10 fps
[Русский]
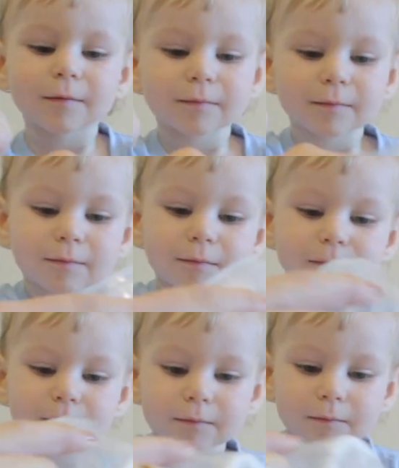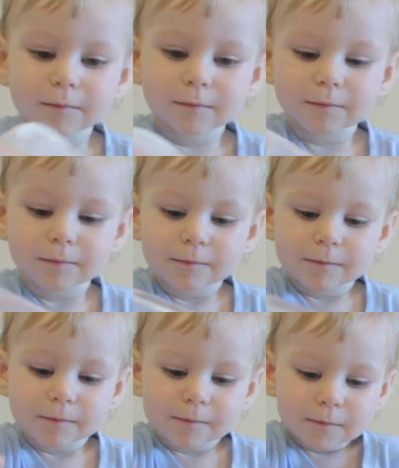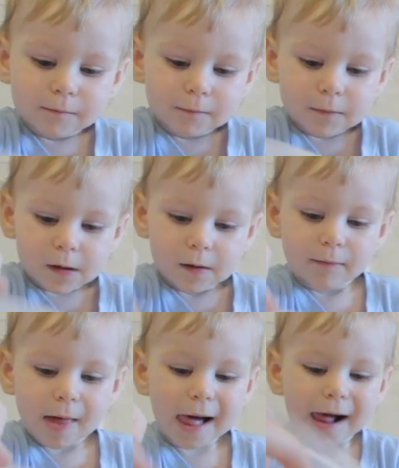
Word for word: сода. Все идет в этот наш